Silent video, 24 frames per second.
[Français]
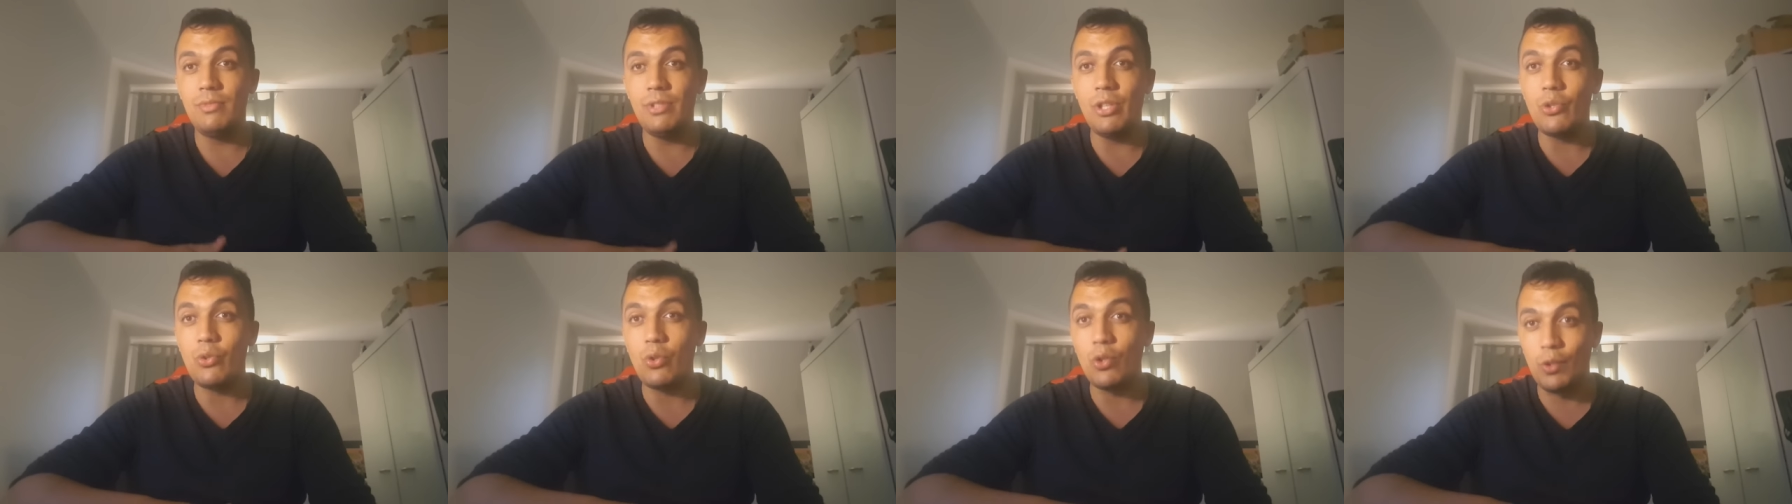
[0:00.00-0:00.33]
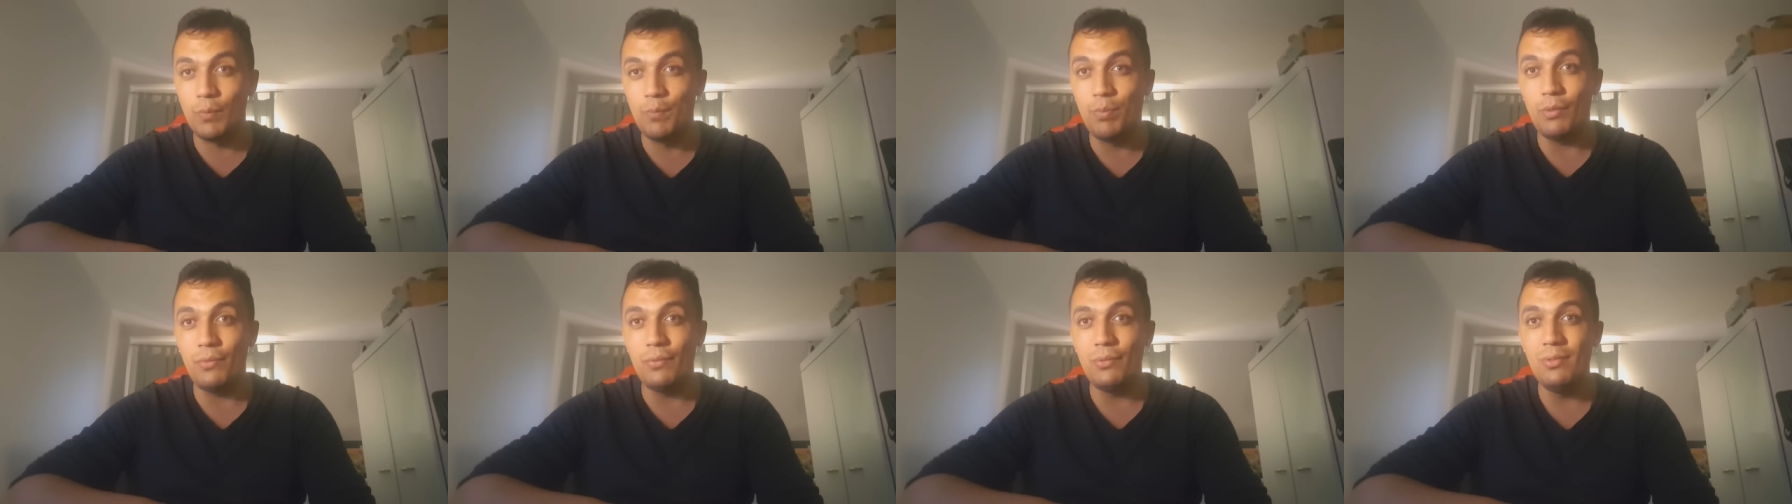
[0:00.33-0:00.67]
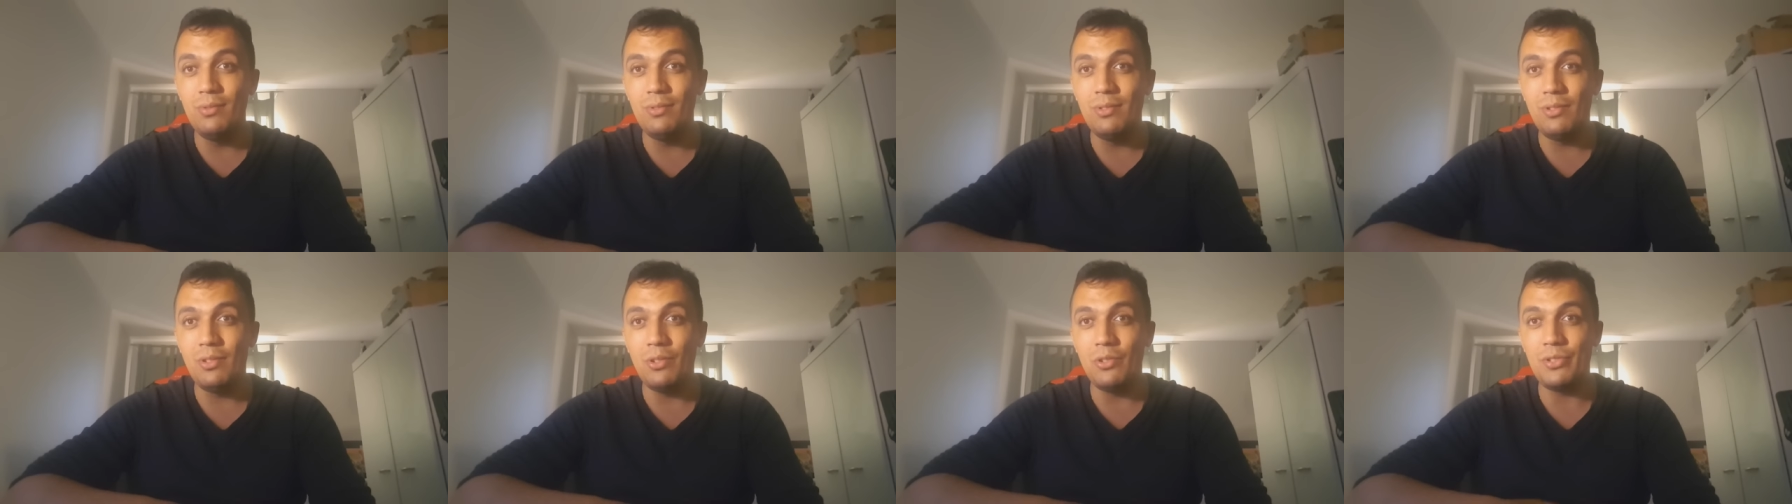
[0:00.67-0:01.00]
des choses pour
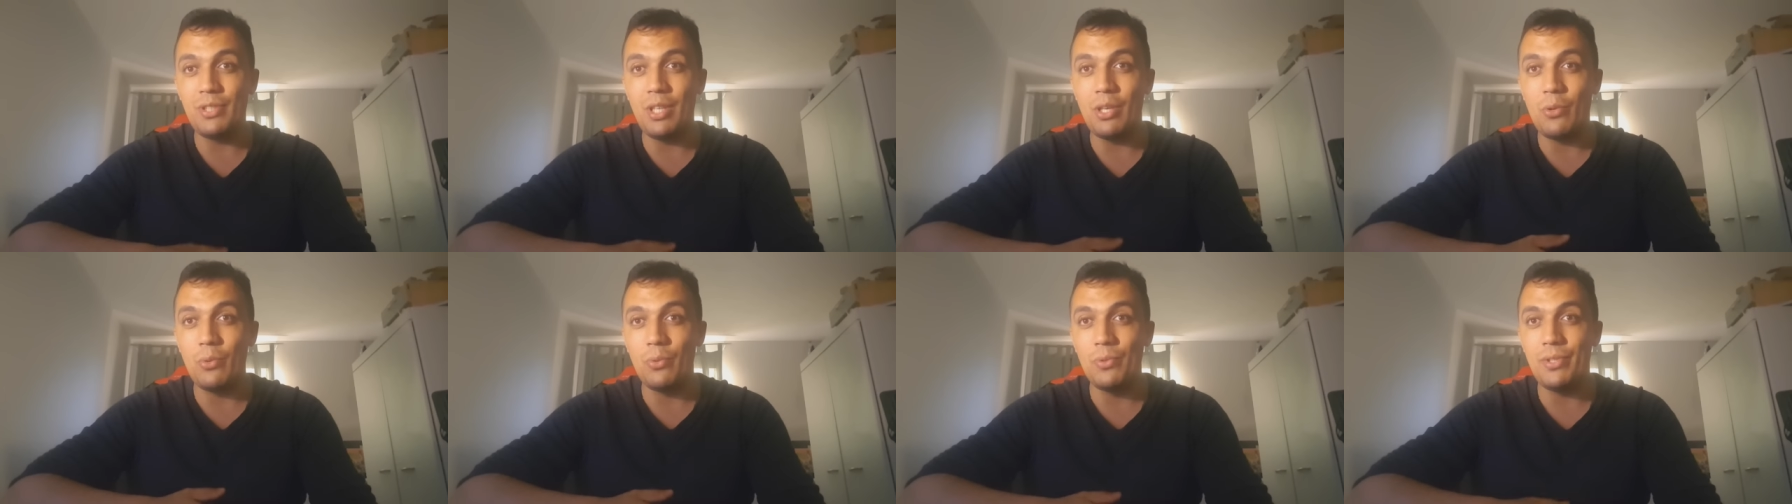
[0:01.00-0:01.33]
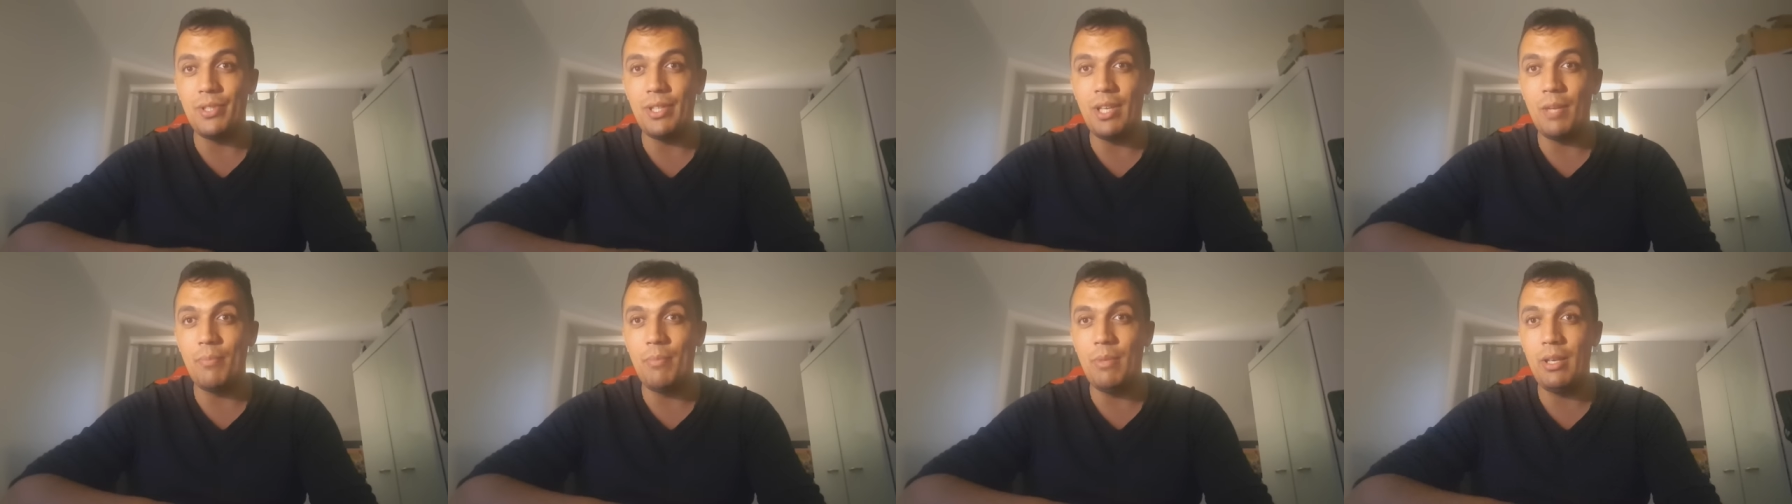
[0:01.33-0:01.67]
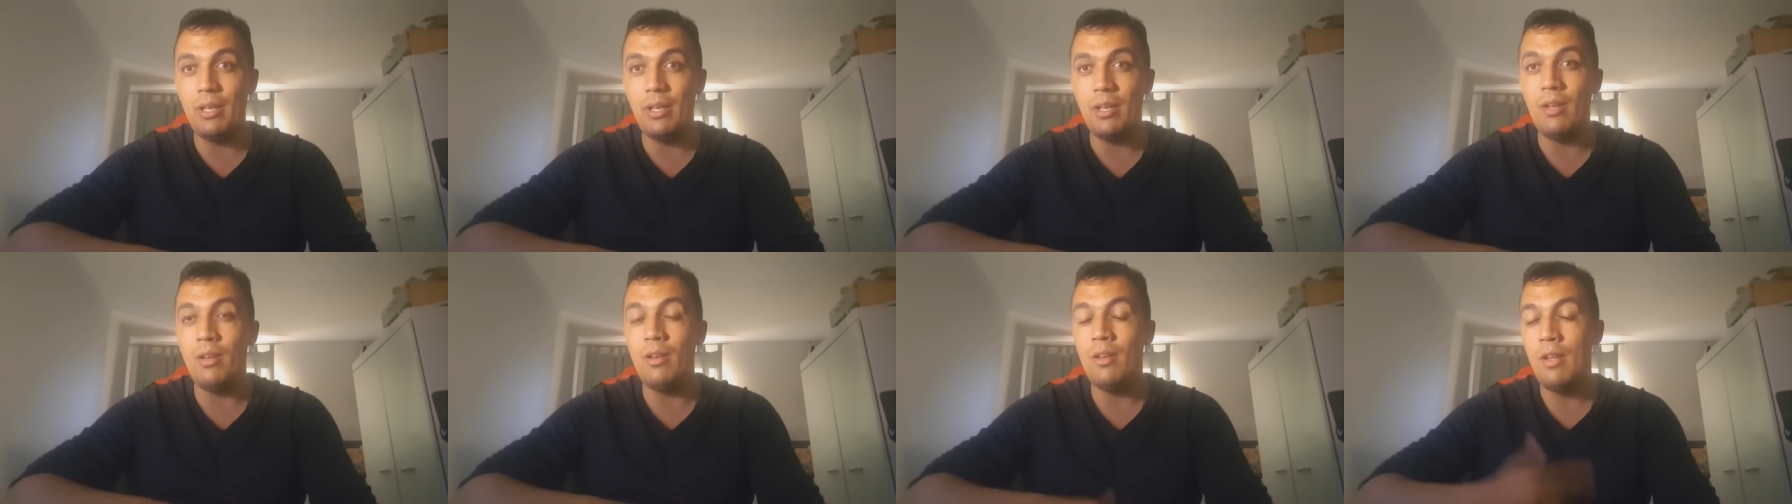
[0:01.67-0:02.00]
vous en ce qui concerne mes
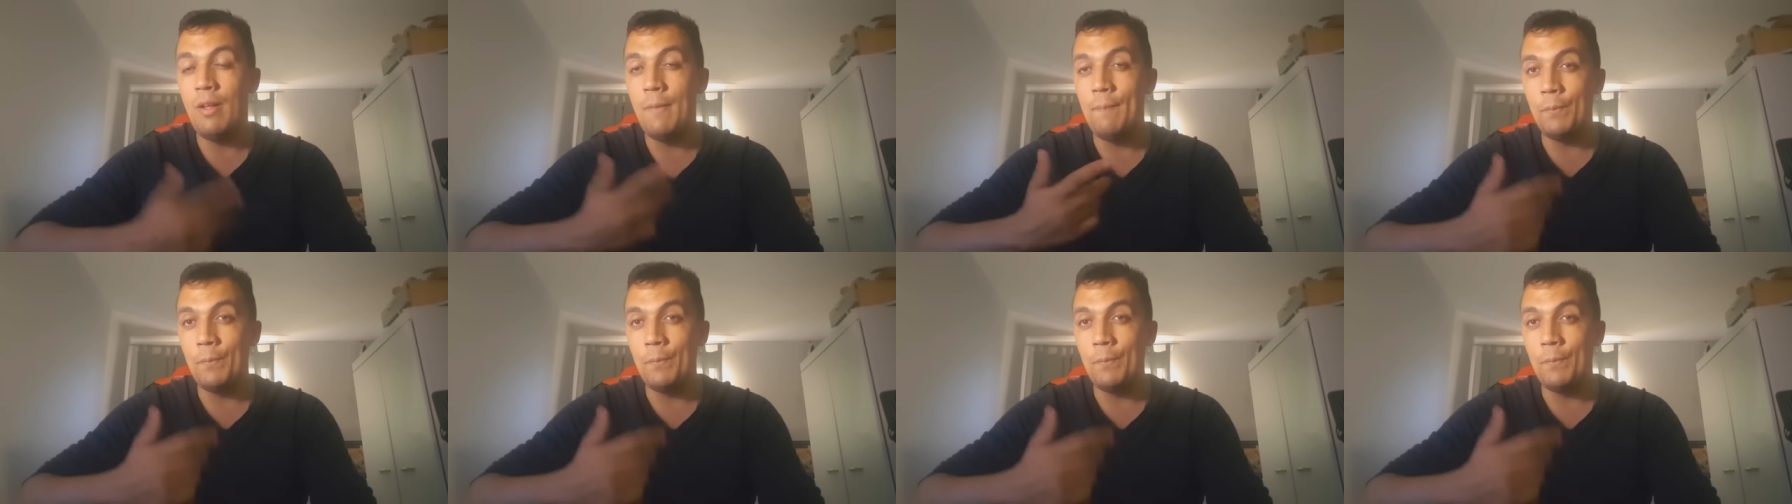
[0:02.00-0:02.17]
euh,